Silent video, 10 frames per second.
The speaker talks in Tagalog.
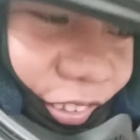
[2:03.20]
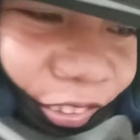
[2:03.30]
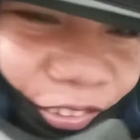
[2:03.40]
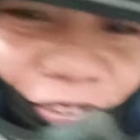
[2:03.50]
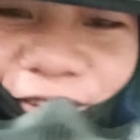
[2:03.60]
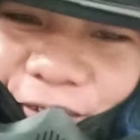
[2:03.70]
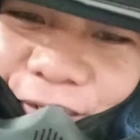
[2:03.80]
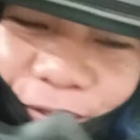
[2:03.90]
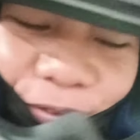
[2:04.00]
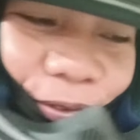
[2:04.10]
So, ito
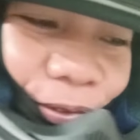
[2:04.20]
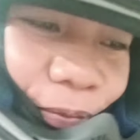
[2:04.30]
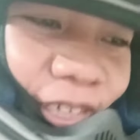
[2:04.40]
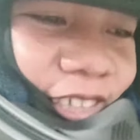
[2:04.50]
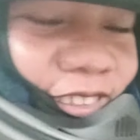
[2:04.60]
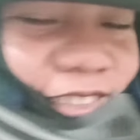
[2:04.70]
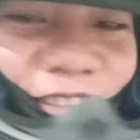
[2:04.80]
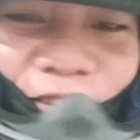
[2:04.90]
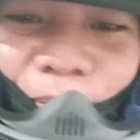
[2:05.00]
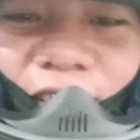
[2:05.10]
yung gusto ko, mga excite,
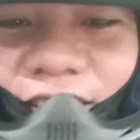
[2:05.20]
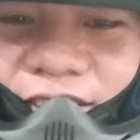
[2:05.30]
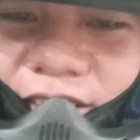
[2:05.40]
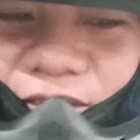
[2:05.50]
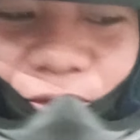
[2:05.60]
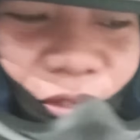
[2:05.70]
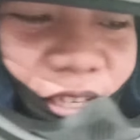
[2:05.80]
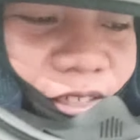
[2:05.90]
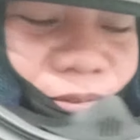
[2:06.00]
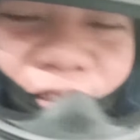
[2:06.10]
yung magagandang
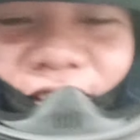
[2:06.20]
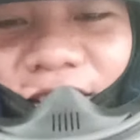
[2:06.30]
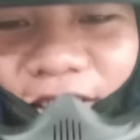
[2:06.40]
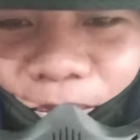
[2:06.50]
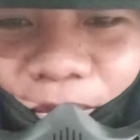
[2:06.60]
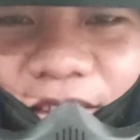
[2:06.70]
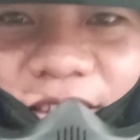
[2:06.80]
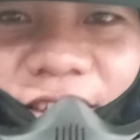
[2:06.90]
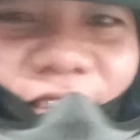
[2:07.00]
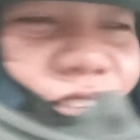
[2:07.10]
lugar, magagandang
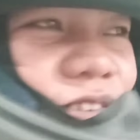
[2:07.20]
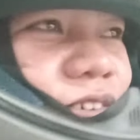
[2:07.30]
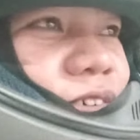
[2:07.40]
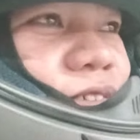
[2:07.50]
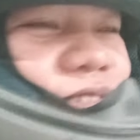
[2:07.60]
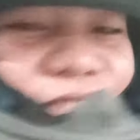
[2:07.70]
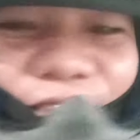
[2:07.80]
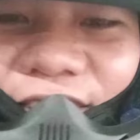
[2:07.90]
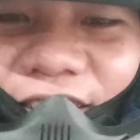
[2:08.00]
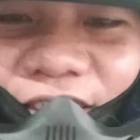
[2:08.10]
building. So,
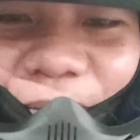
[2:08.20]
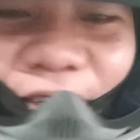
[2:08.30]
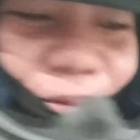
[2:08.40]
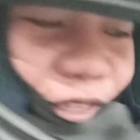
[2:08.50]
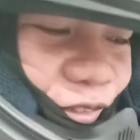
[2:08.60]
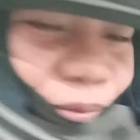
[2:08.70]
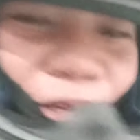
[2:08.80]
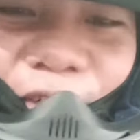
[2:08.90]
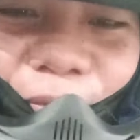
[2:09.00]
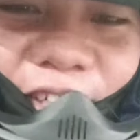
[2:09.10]
saan ka pa, di ba? Just may
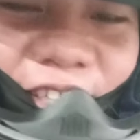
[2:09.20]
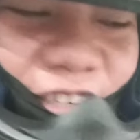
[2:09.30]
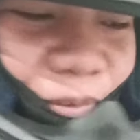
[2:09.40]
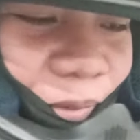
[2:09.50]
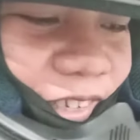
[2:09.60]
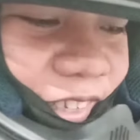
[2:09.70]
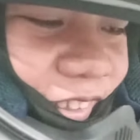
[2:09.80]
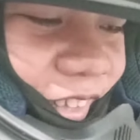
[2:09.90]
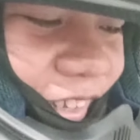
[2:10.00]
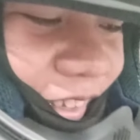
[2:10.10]
marimar na yan, napakaganda.